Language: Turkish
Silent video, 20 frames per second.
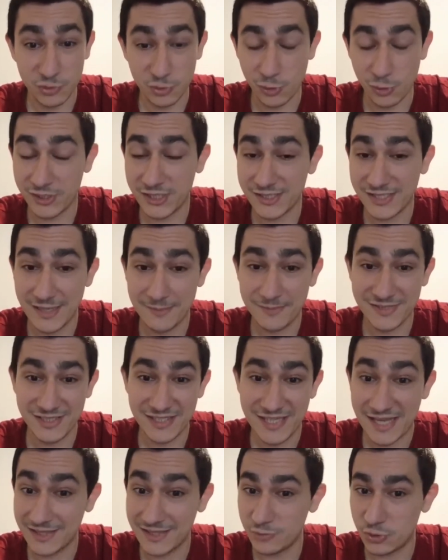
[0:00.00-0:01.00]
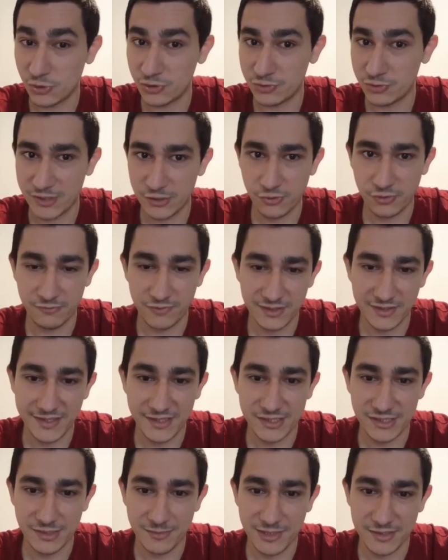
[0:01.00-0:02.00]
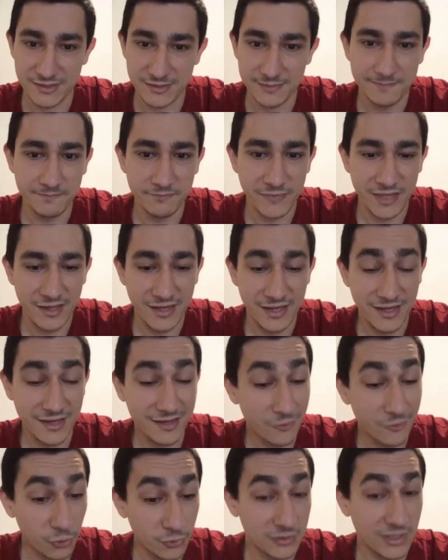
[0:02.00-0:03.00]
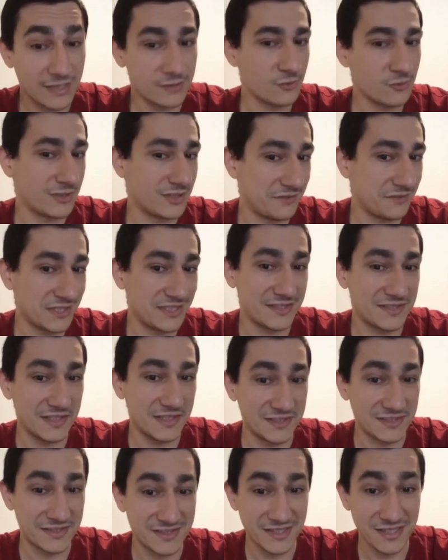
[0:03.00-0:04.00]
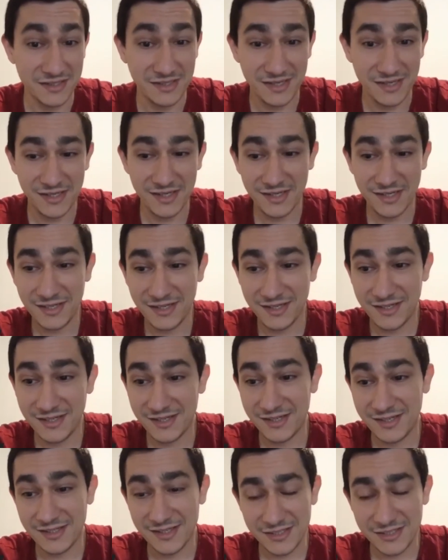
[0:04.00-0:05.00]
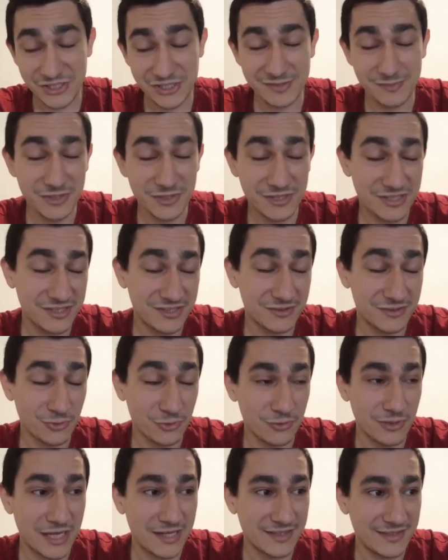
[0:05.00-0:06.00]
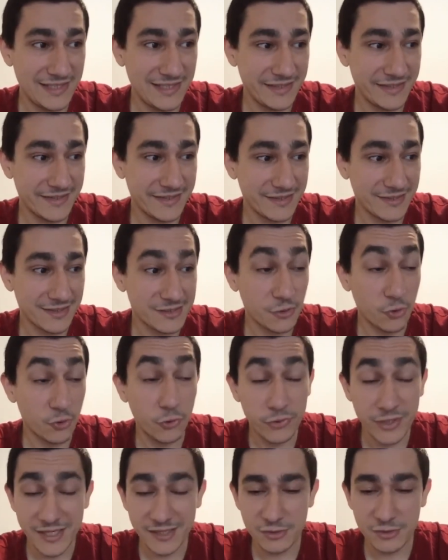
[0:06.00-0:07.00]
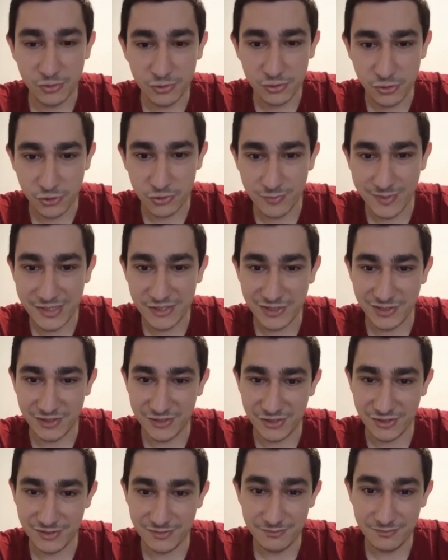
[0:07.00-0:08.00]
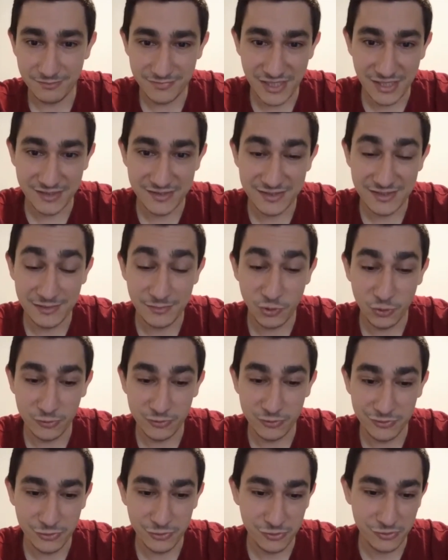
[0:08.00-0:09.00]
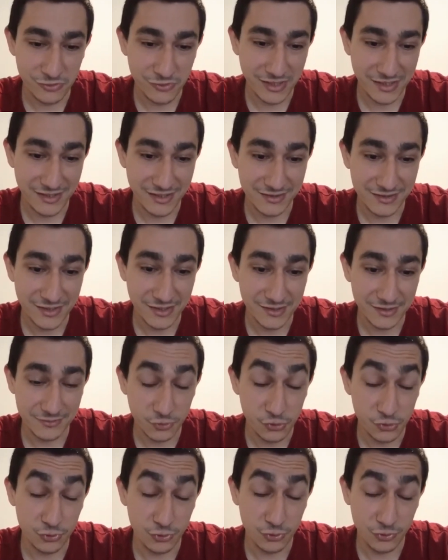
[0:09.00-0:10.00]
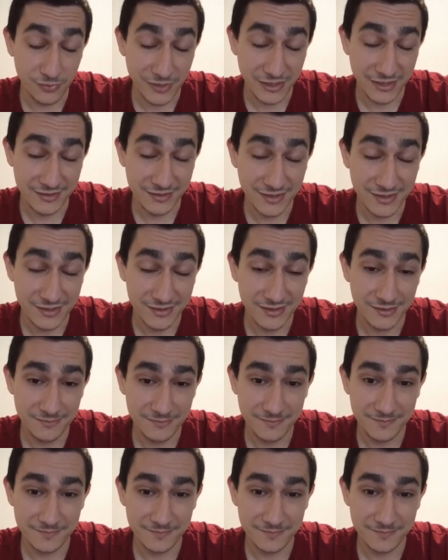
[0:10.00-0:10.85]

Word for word: Soruların hepsini kendim çözmeye çok vakit harcamazdım. Ondan sonra da vakit kalırsa çıkmış sorular değil de hani örnek soru çözmeye çalışırdım. Eksiğim olduğu düşündüğü alanlar, düşündüğüm alanlarda.